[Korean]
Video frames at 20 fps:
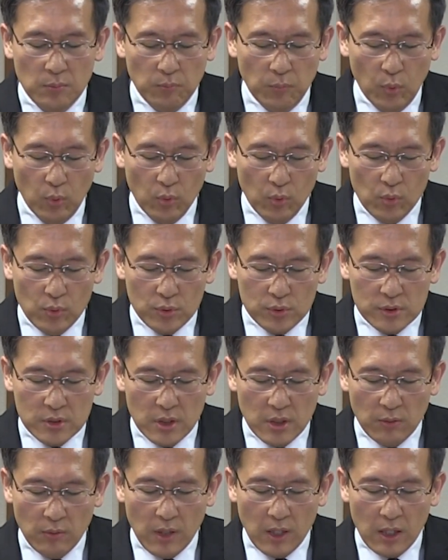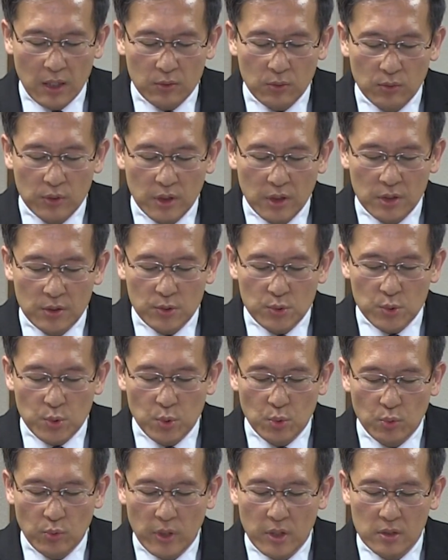모세와 아론이
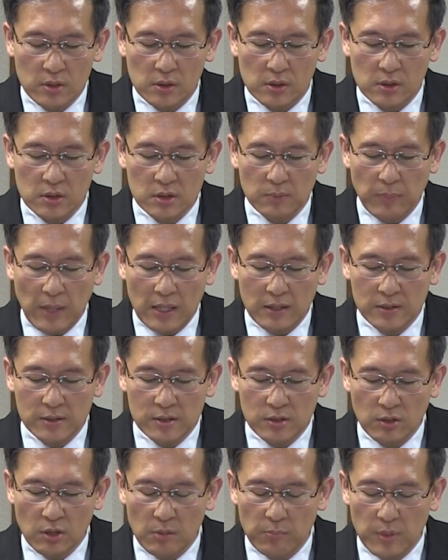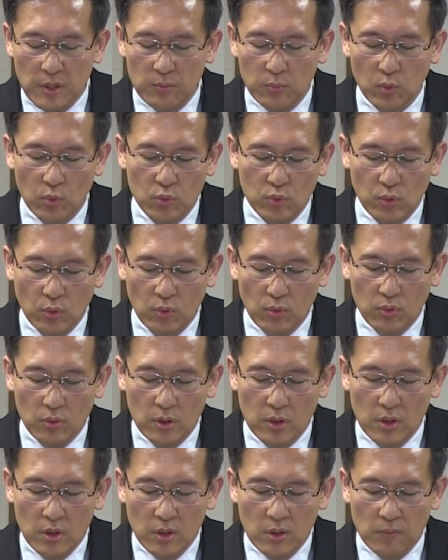총회를 그 반석 앞에
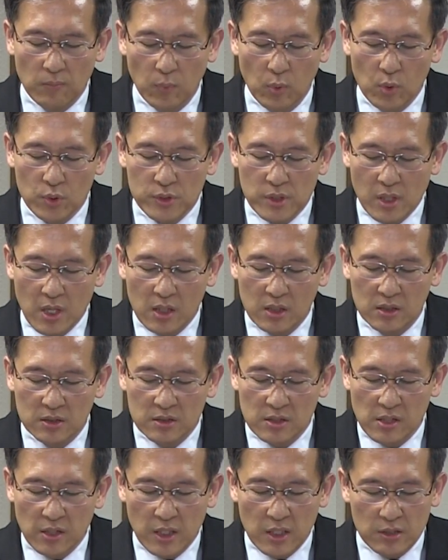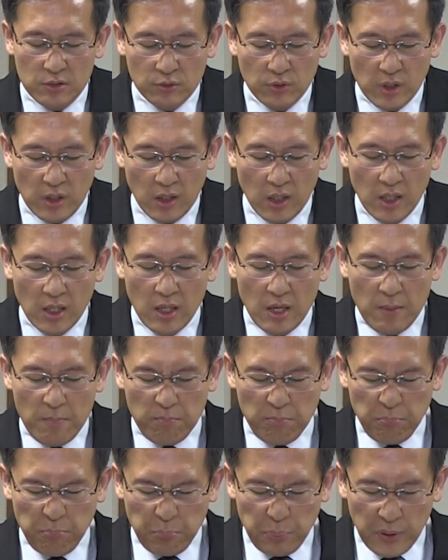모으고 모세가 그들에게 이르되
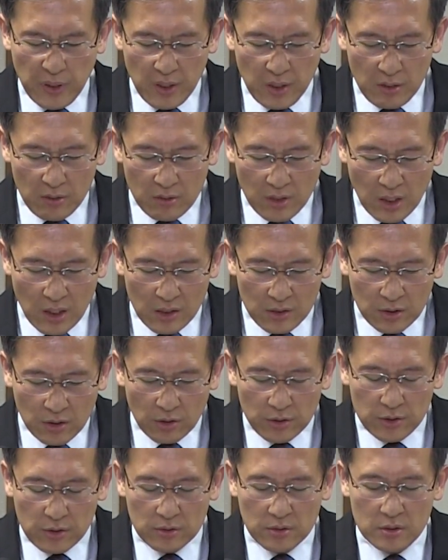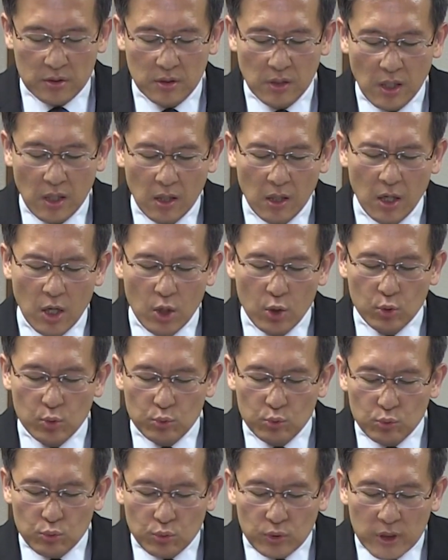폐역한 너희여 들으라
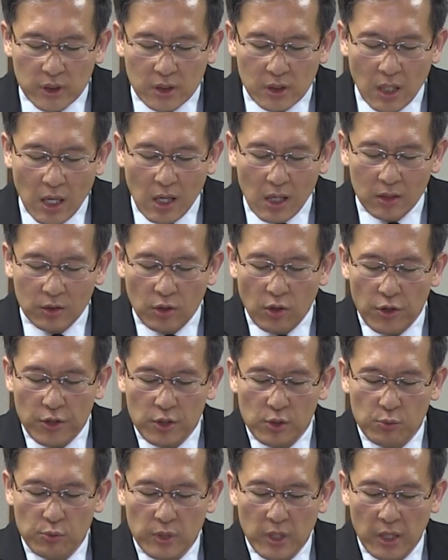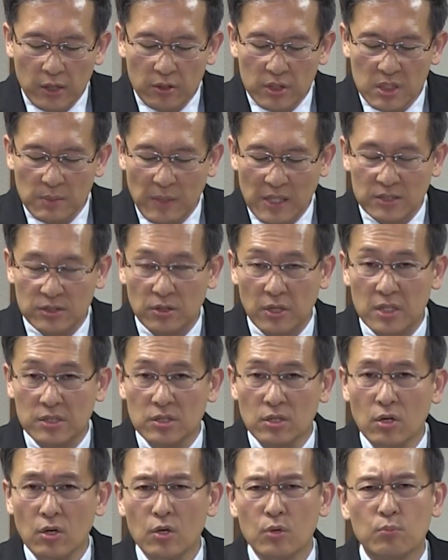우리가 너희를 위하여 이
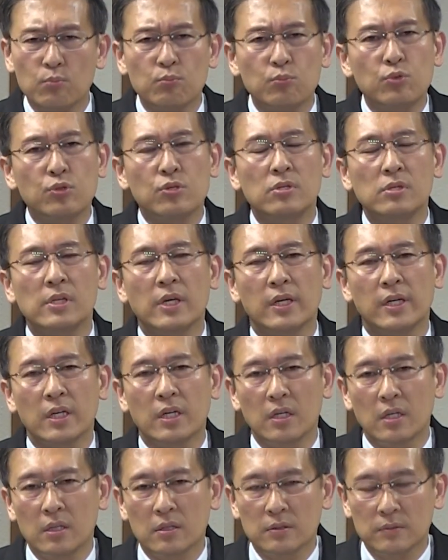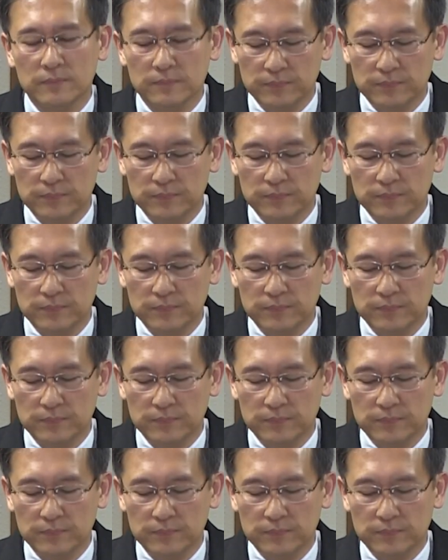반석에서 물을 내랴.